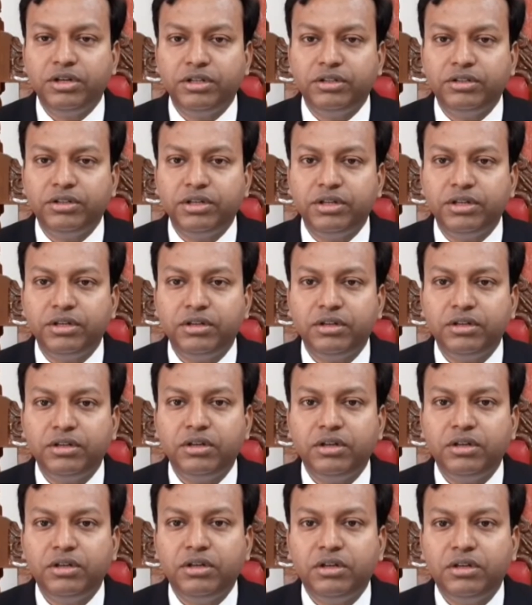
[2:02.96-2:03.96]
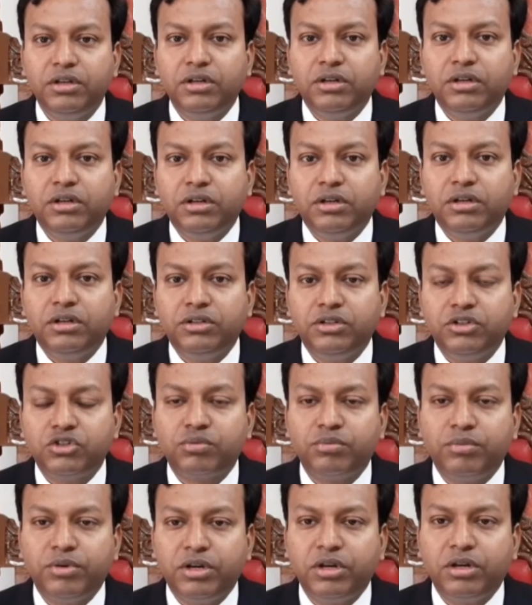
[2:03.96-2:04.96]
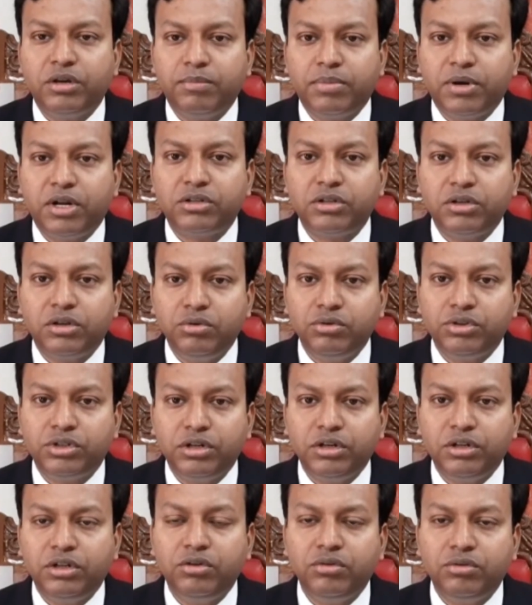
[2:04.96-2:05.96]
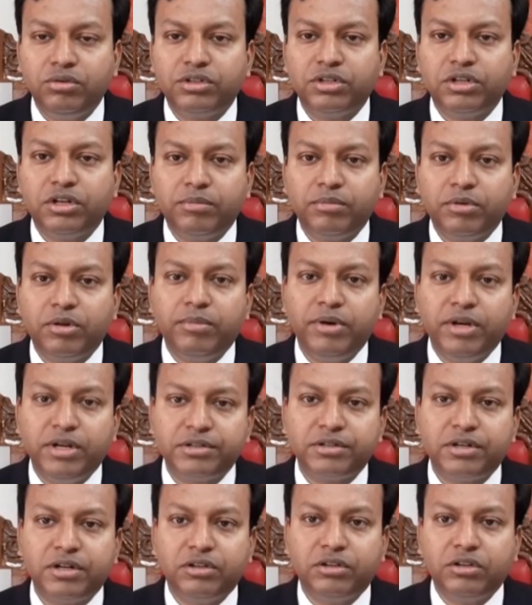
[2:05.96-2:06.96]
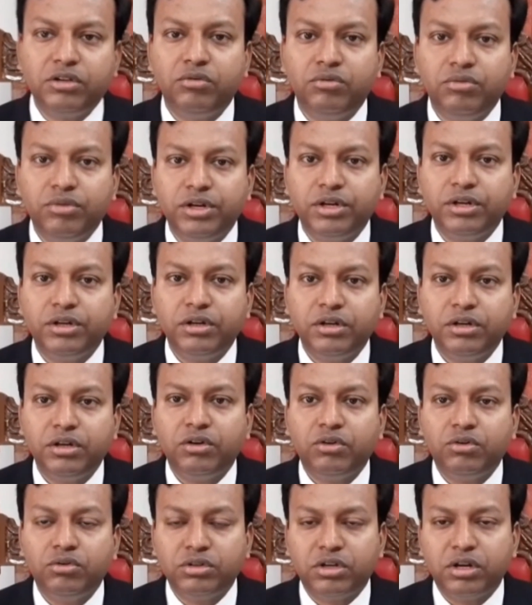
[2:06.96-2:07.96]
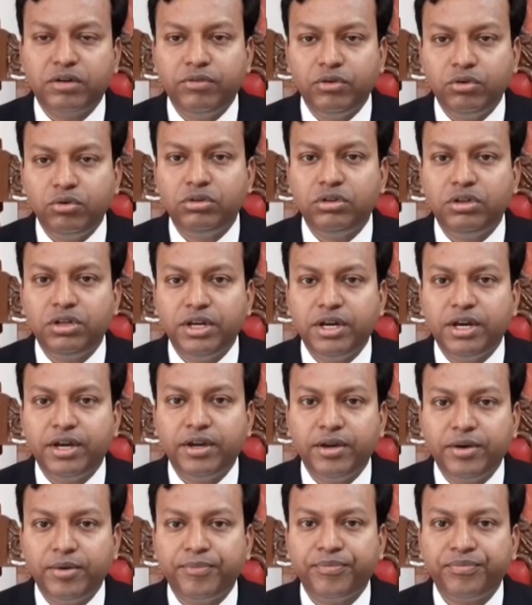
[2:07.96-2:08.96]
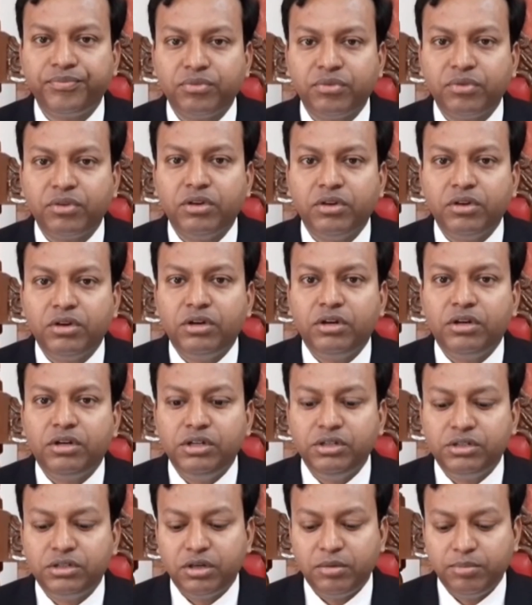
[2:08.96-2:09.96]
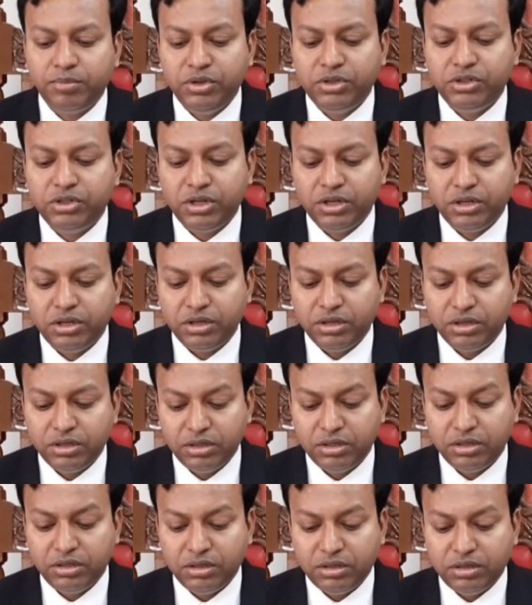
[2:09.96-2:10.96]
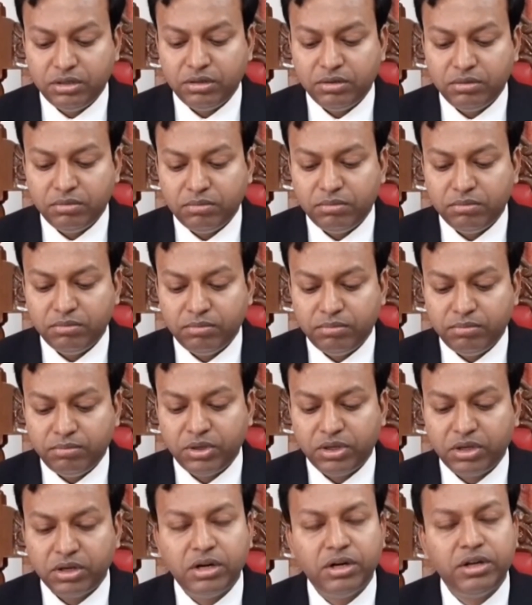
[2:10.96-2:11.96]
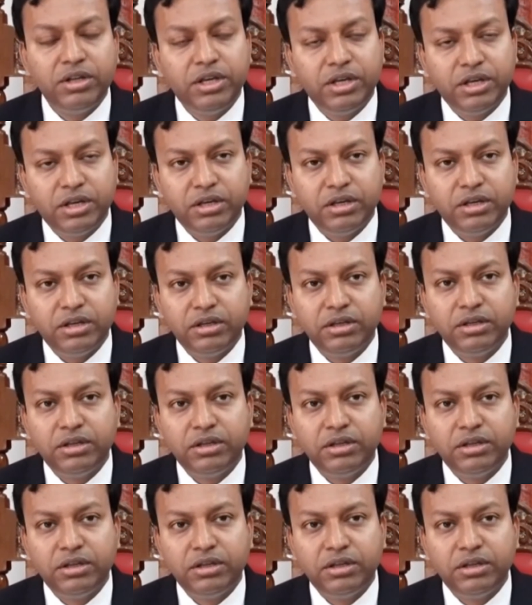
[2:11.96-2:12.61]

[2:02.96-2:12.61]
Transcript: गए थे जिसमें प्रोसिक्यूशन की ओर से हमने बहस करते हुए उसका विरोध किया है इसके पीछे प्रकरण ये है